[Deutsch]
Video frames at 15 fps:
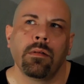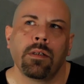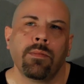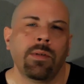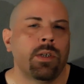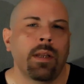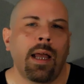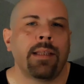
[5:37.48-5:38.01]

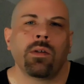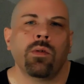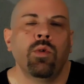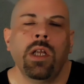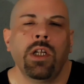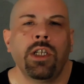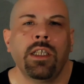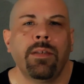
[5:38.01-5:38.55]
zwischen, also
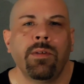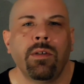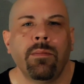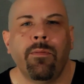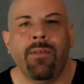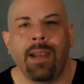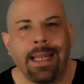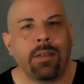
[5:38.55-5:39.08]
Unterschied
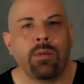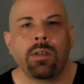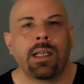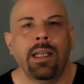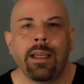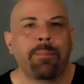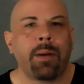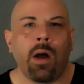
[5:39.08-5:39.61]
zwischen Flat und
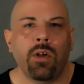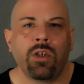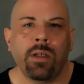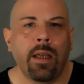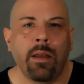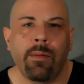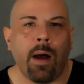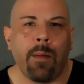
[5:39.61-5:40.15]
Klick brauche ich
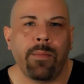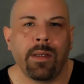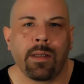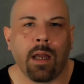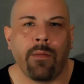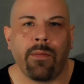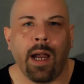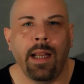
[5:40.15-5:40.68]
hier überhaupt nicht
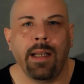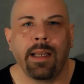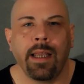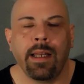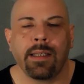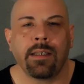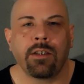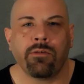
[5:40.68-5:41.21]
drauf
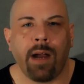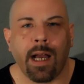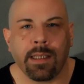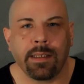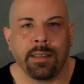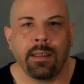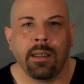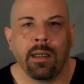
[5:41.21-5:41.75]
eingehen, das ist
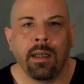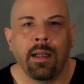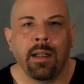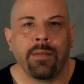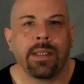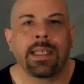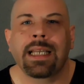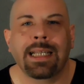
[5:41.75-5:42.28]
Schwachsinn.
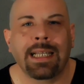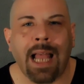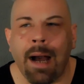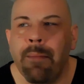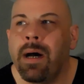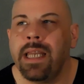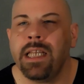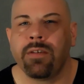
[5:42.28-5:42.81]
Das
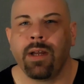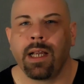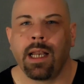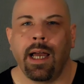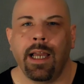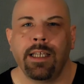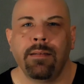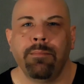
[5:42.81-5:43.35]
kann man nicht
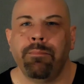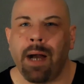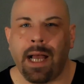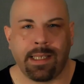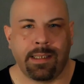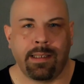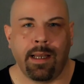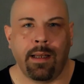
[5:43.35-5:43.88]
vergleichen,
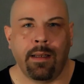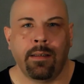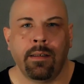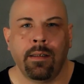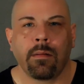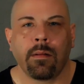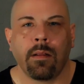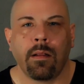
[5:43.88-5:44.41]
basta.
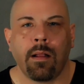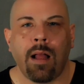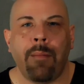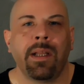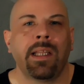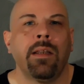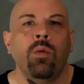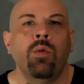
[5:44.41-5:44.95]

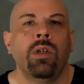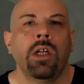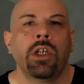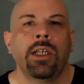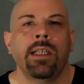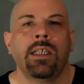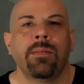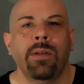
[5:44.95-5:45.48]
Aber den
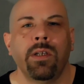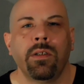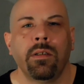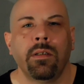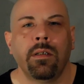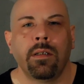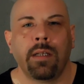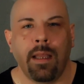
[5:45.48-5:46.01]
Unterschied
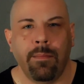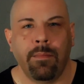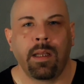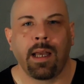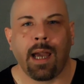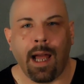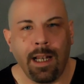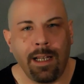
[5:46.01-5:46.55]
zwischen dem
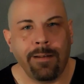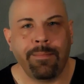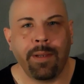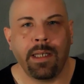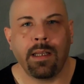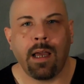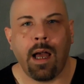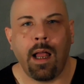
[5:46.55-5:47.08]

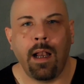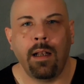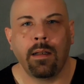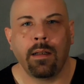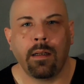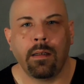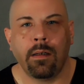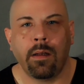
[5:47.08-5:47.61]

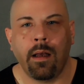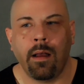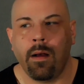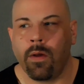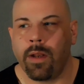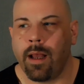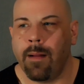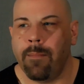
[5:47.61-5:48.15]
Krallenpedal
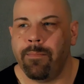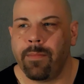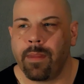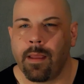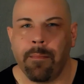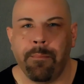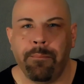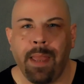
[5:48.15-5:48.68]
äh, oder
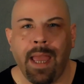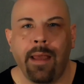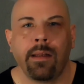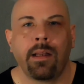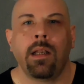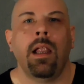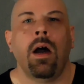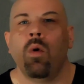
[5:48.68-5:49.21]

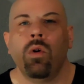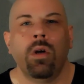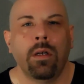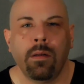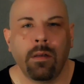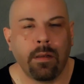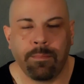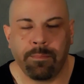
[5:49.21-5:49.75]

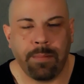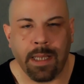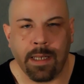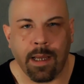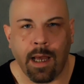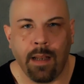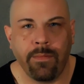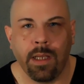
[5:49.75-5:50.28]

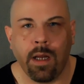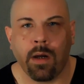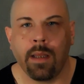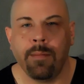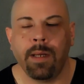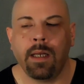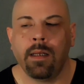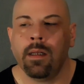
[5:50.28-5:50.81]
Bärenklaue-Pedal, wie auch
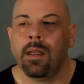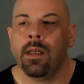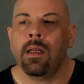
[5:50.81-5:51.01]
immer,